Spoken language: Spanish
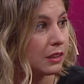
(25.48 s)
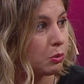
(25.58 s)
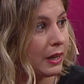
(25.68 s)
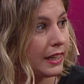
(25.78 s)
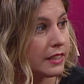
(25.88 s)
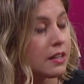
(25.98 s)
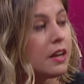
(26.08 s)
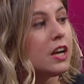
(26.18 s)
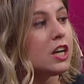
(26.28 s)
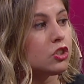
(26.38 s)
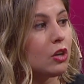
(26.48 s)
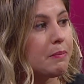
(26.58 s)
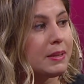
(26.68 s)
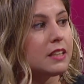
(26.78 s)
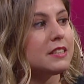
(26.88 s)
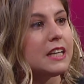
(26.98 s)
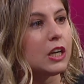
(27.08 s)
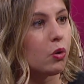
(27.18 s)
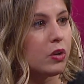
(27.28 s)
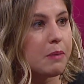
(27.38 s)
actuales solamente si
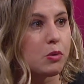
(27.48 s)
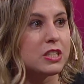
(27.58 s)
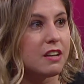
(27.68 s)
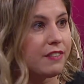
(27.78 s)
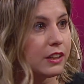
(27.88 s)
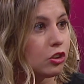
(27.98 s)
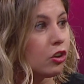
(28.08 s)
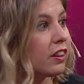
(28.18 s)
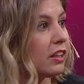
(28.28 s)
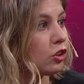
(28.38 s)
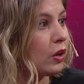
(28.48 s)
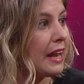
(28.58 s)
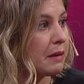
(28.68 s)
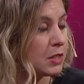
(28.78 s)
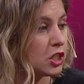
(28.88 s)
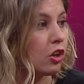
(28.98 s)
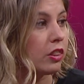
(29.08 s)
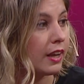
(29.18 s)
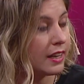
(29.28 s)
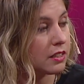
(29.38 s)
incluíamos el factor de toda la
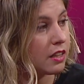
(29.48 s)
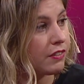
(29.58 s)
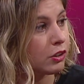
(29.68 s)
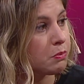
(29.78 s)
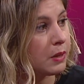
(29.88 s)
emisión de gases de efecto